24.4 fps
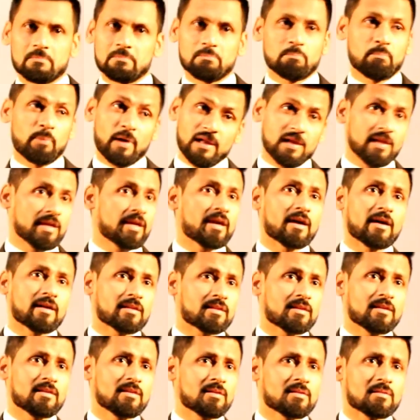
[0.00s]
पहले क्या
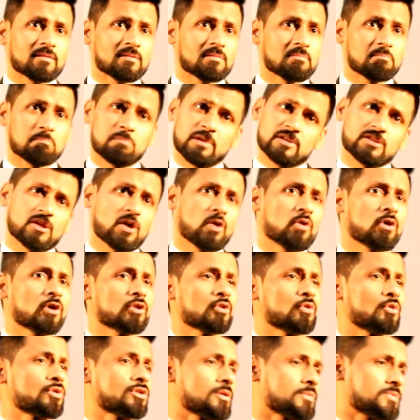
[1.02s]
आता बजाऊंगा
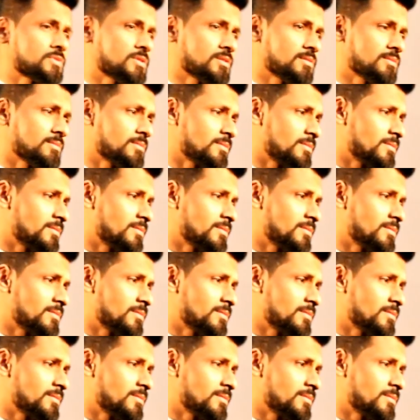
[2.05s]
दोनों तरफ से